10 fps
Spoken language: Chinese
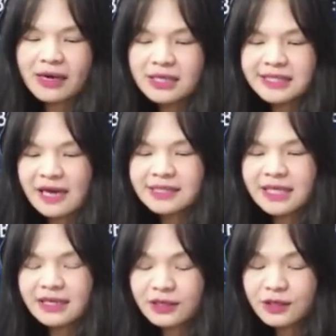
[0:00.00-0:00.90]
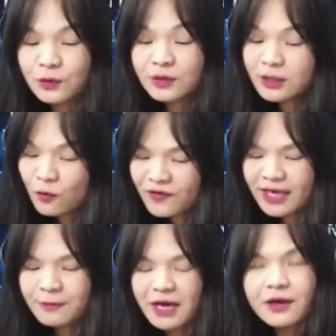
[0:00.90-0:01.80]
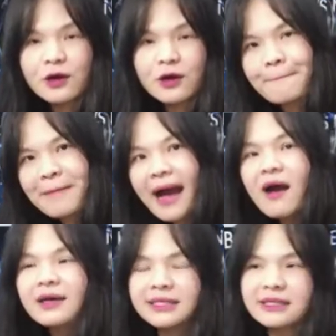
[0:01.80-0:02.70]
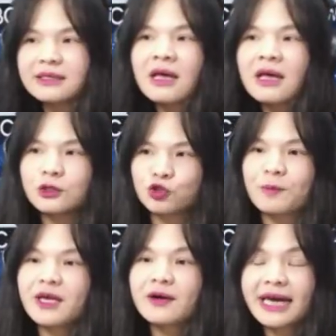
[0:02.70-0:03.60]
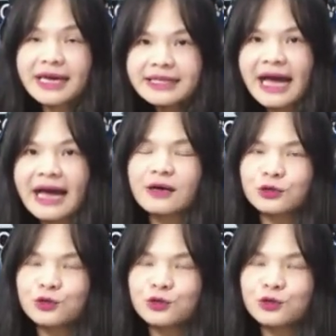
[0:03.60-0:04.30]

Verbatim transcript: 而长者跟幼童的公费疫苗流感八号已经呃准备要开打了，